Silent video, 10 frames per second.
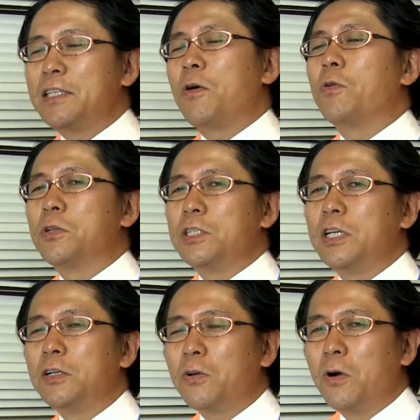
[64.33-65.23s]
してこの
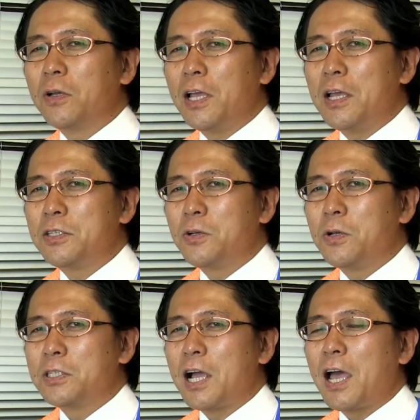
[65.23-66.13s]
人口減
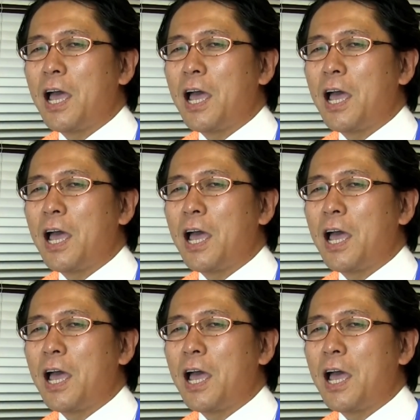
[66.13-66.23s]
少社